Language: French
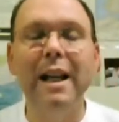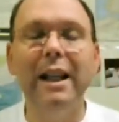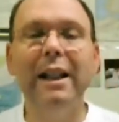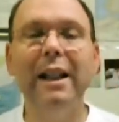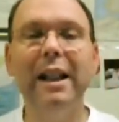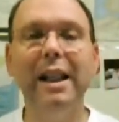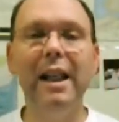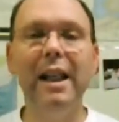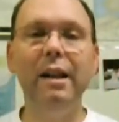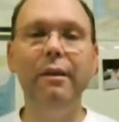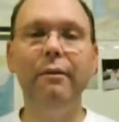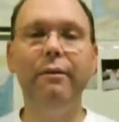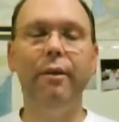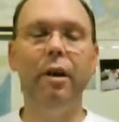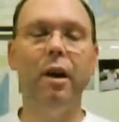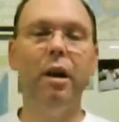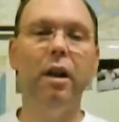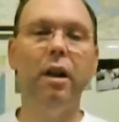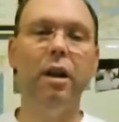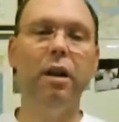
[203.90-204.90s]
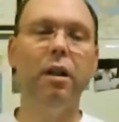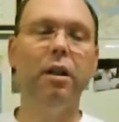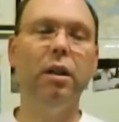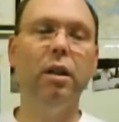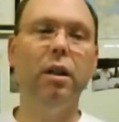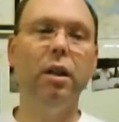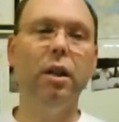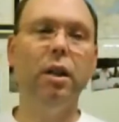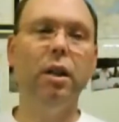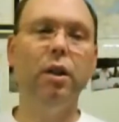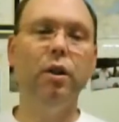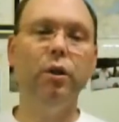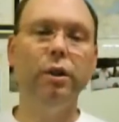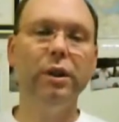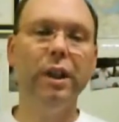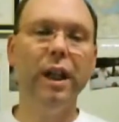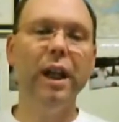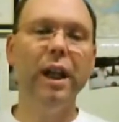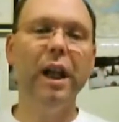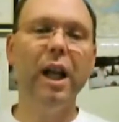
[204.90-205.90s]
qui va nous
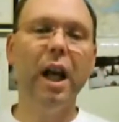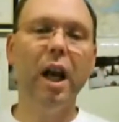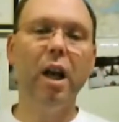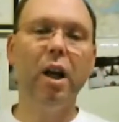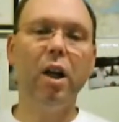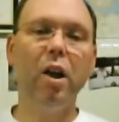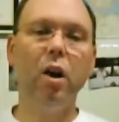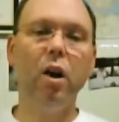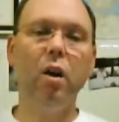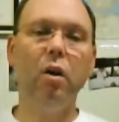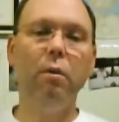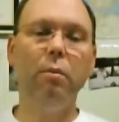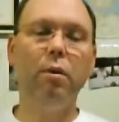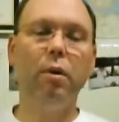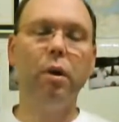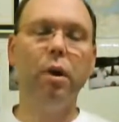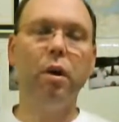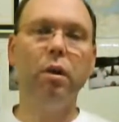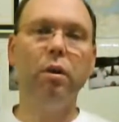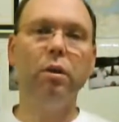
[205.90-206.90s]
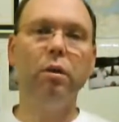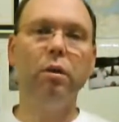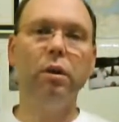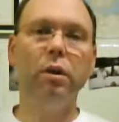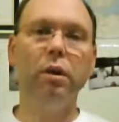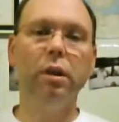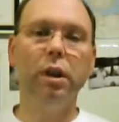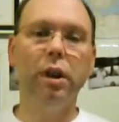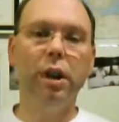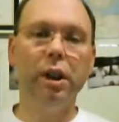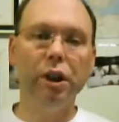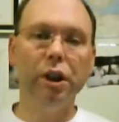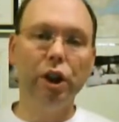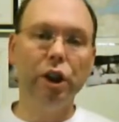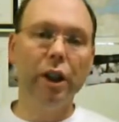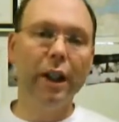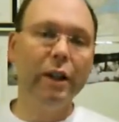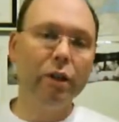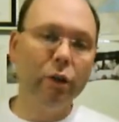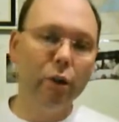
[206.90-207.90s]
aider à comprendre que
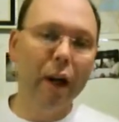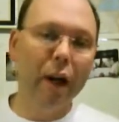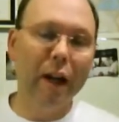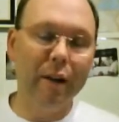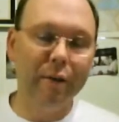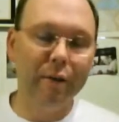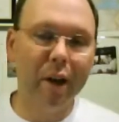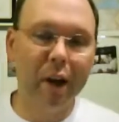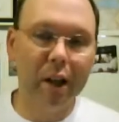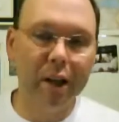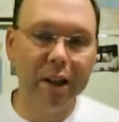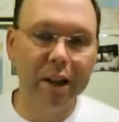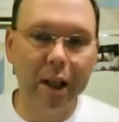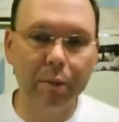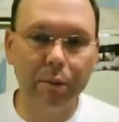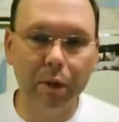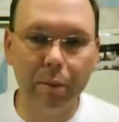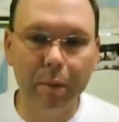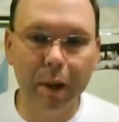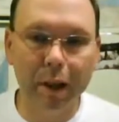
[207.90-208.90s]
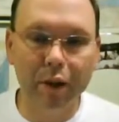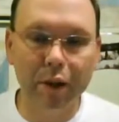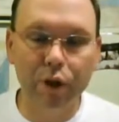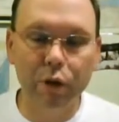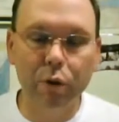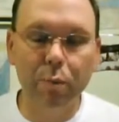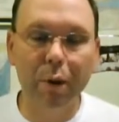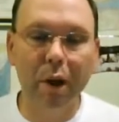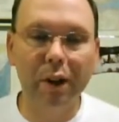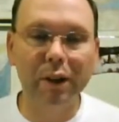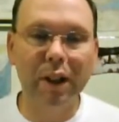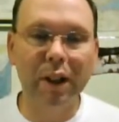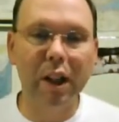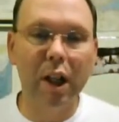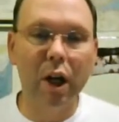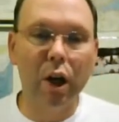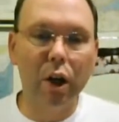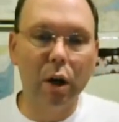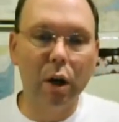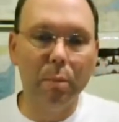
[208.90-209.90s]
Jésus est véritablement Dieu parce qu'il
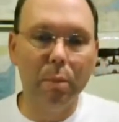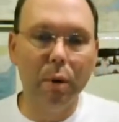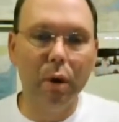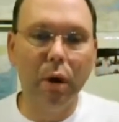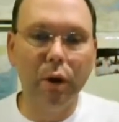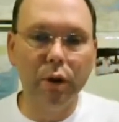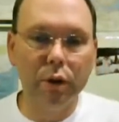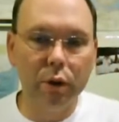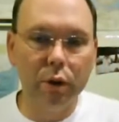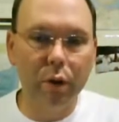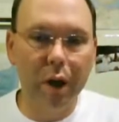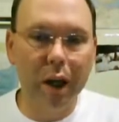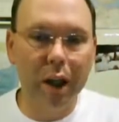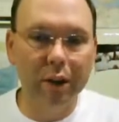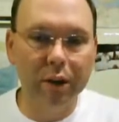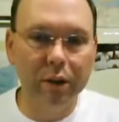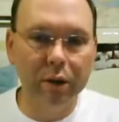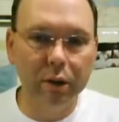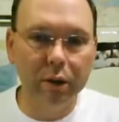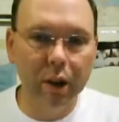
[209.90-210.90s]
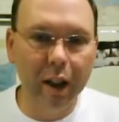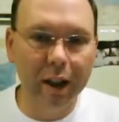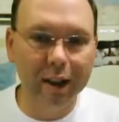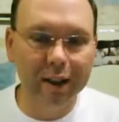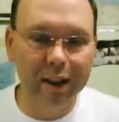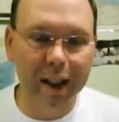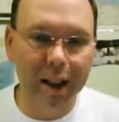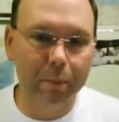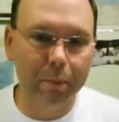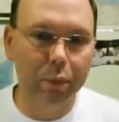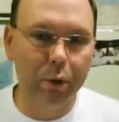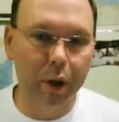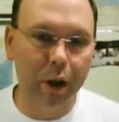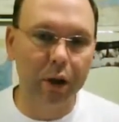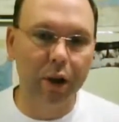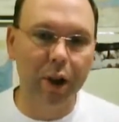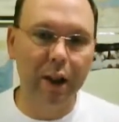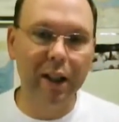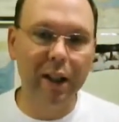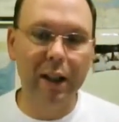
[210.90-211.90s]
a répondu à tous les cinq
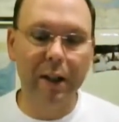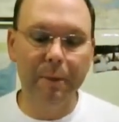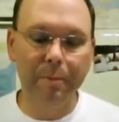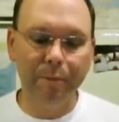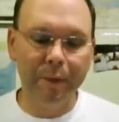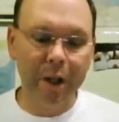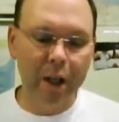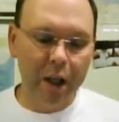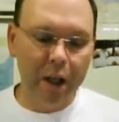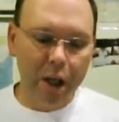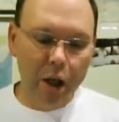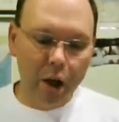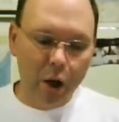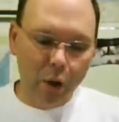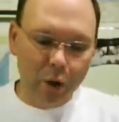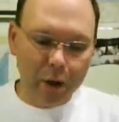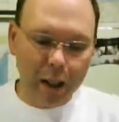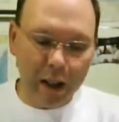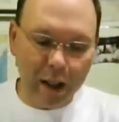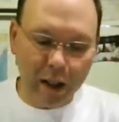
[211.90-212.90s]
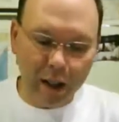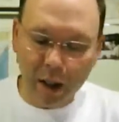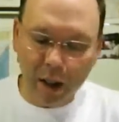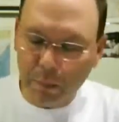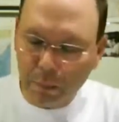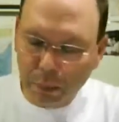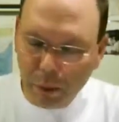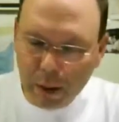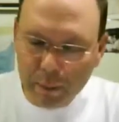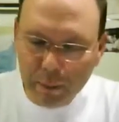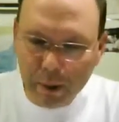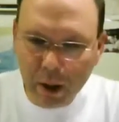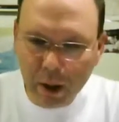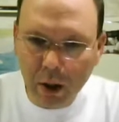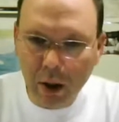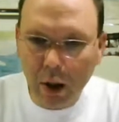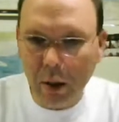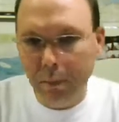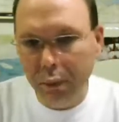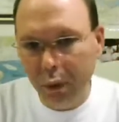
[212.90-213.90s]
prérequis. OK, le premier
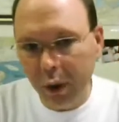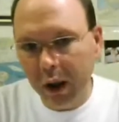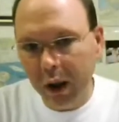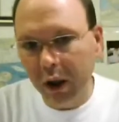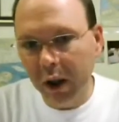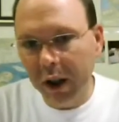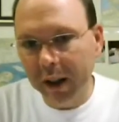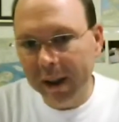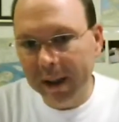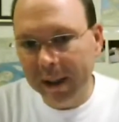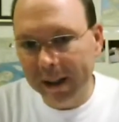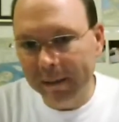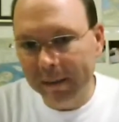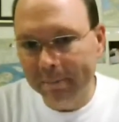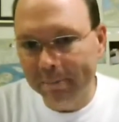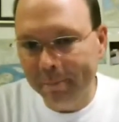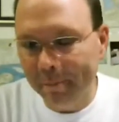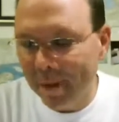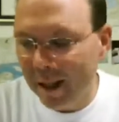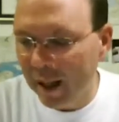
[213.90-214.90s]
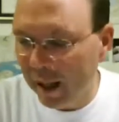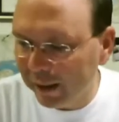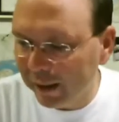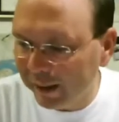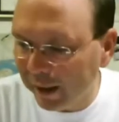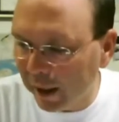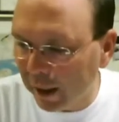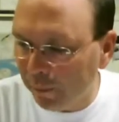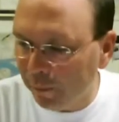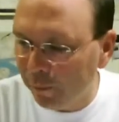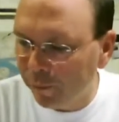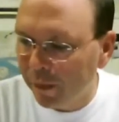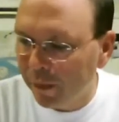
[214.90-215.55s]
prérequis est ça.